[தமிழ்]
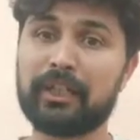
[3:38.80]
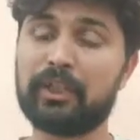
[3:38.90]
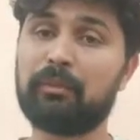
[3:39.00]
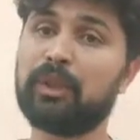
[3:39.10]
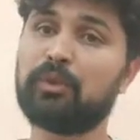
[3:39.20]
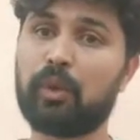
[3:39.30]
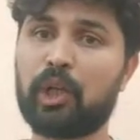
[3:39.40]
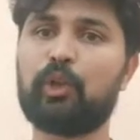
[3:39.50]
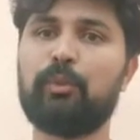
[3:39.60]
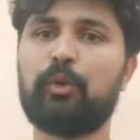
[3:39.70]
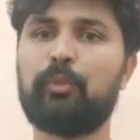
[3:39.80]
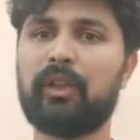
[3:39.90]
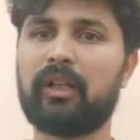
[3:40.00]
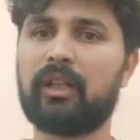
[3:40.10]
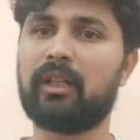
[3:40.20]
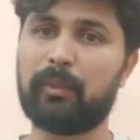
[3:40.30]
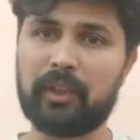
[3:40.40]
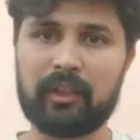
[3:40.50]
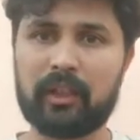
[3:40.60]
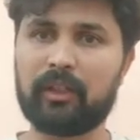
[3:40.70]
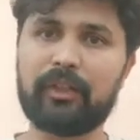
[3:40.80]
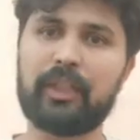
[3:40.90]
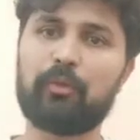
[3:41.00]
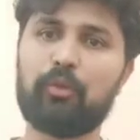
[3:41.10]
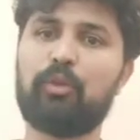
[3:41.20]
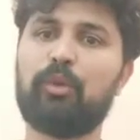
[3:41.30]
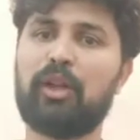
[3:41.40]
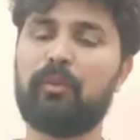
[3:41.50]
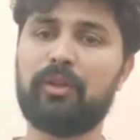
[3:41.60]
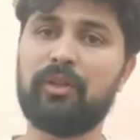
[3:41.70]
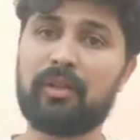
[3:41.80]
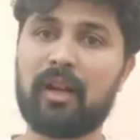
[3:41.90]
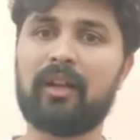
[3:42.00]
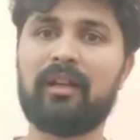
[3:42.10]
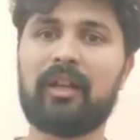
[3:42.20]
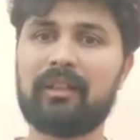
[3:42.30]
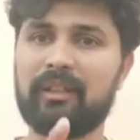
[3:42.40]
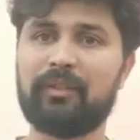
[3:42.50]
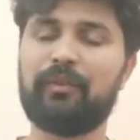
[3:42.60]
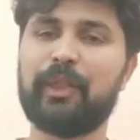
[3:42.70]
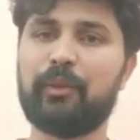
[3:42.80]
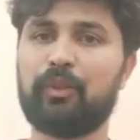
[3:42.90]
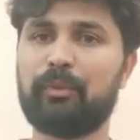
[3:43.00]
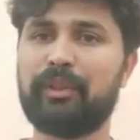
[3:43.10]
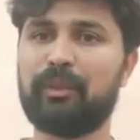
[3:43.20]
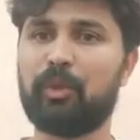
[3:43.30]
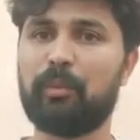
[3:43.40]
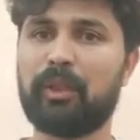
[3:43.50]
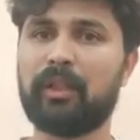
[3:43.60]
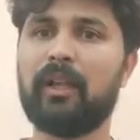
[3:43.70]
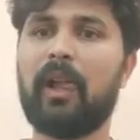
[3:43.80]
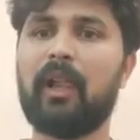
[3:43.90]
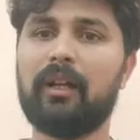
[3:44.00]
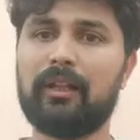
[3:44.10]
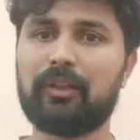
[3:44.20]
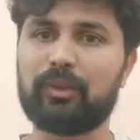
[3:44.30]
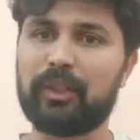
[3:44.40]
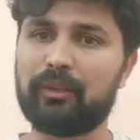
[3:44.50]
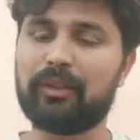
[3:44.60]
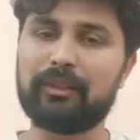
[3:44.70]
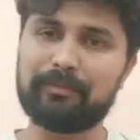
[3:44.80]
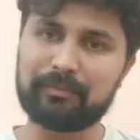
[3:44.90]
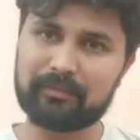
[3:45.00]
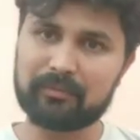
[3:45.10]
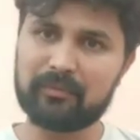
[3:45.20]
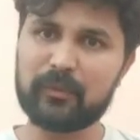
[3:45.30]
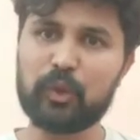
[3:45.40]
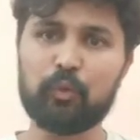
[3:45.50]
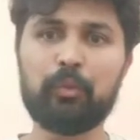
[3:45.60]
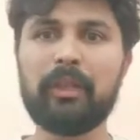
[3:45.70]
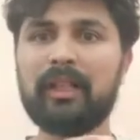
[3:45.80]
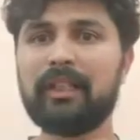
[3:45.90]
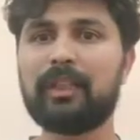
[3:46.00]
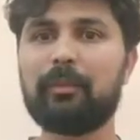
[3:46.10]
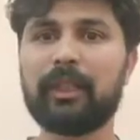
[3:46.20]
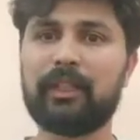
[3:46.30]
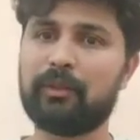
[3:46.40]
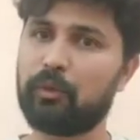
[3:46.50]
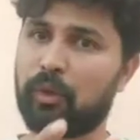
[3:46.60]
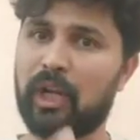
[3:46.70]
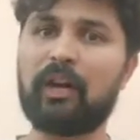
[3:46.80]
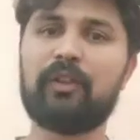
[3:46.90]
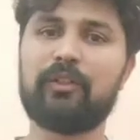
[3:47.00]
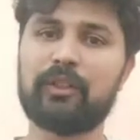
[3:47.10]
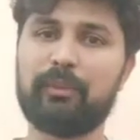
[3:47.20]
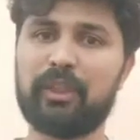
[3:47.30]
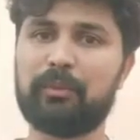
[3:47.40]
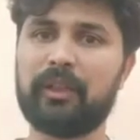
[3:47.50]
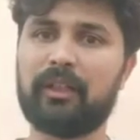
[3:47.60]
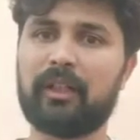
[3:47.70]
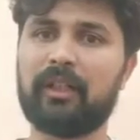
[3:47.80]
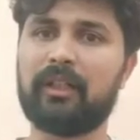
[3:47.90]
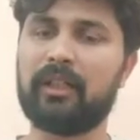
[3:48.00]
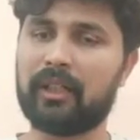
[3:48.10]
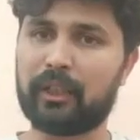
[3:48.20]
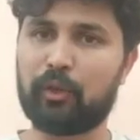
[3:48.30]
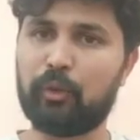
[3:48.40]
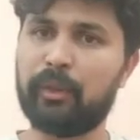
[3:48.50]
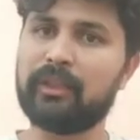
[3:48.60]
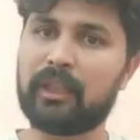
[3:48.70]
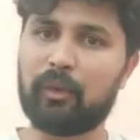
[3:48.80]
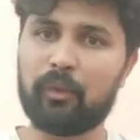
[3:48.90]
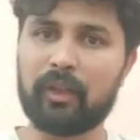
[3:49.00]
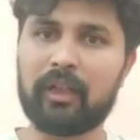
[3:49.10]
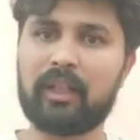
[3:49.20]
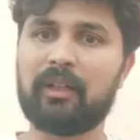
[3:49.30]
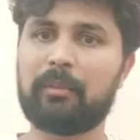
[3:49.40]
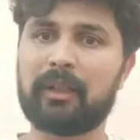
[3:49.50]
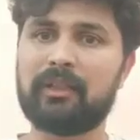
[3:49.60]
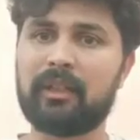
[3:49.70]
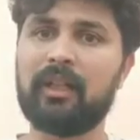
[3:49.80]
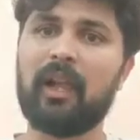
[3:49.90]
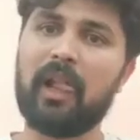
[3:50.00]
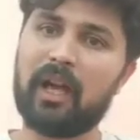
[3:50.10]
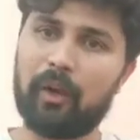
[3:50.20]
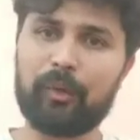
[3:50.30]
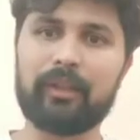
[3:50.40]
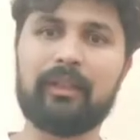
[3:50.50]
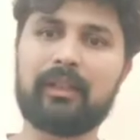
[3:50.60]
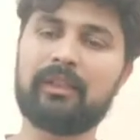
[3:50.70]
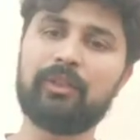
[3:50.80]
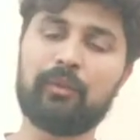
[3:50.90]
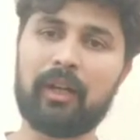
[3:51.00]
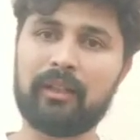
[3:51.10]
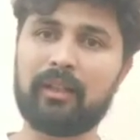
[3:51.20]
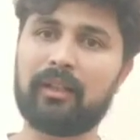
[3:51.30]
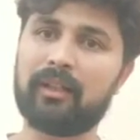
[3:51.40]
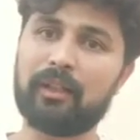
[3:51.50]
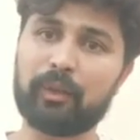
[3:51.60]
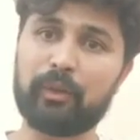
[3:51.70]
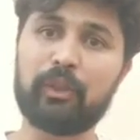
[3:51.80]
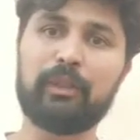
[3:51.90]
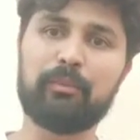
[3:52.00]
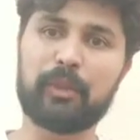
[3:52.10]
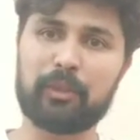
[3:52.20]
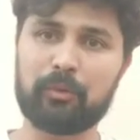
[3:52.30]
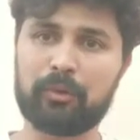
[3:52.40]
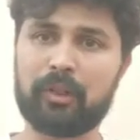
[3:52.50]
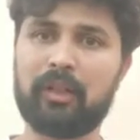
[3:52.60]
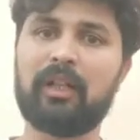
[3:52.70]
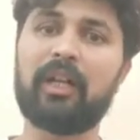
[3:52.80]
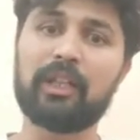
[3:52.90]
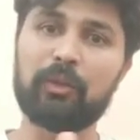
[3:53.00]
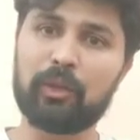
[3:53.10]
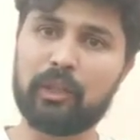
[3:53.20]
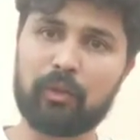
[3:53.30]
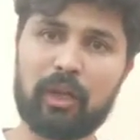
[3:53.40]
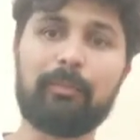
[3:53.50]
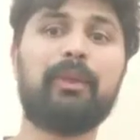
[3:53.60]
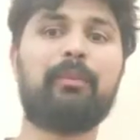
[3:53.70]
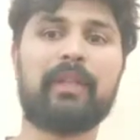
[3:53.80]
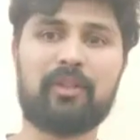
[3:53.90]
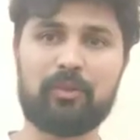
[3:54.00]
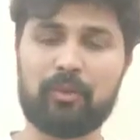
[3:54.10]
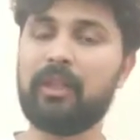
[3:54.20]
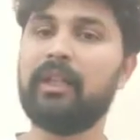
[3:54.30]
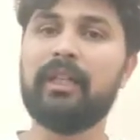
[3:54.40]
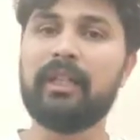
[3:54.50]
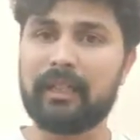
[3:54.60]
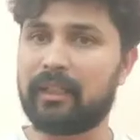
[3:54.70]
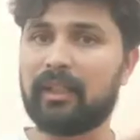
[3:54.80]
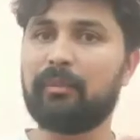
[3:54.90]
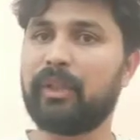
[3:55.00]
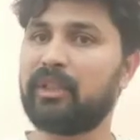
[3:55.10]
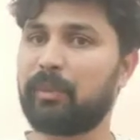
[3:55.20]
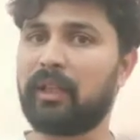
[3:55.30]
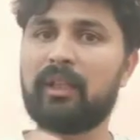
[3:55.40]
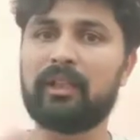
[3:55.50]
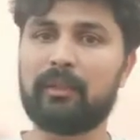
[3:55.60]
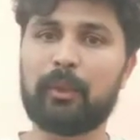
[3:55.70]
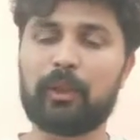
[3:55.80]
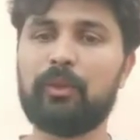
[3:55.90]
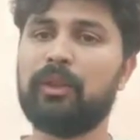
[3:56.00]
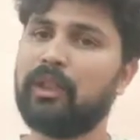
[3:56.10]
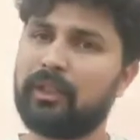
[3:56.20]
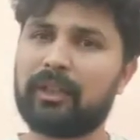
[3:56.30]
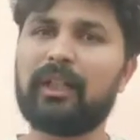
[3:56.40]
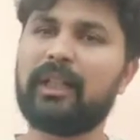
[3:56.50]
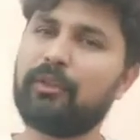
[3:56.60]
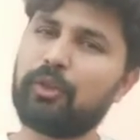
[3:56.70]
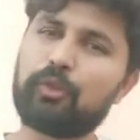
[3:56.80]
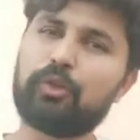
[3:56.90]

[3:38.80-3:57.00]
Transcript: இந்த மாதிரி சொல்கிறவங்க இப்போவுமே இருக்காங்க பட் இதை நாங்கள் விட்டே கொடுக்க மாட்டோம் அப்படின்னு சொல்லி ஸ்ட்ராங்காக லாஸ்ட்டில் வந்து வீடியோவோட பேசி முடிப்பாங்க ஸோ இது வந்து உண்மையிலே இந்த மாதிரி இது வந்து ஒரு நாவலை வந்து பேஸ் பண்ணிட்டு இருக்காங்க அந்த பாய்ஸ் அவங்களுக்கு நடக்கிற பிரச்சனை அவங்க இந்த இடத்துல வந்து வாழ்ந்துருக்காங்க அவங்க எவ்வளோ இம்பார்ட்டன்ட் கொடுத்துருக்காங்க அதில் உள்ள ஒரு அப்பா பையன் ஸ்டோரி இதெல்லாம் பேஸ் பண்ணி தான் இந்த படம் ஸ்டார்டிங்கில் வந்து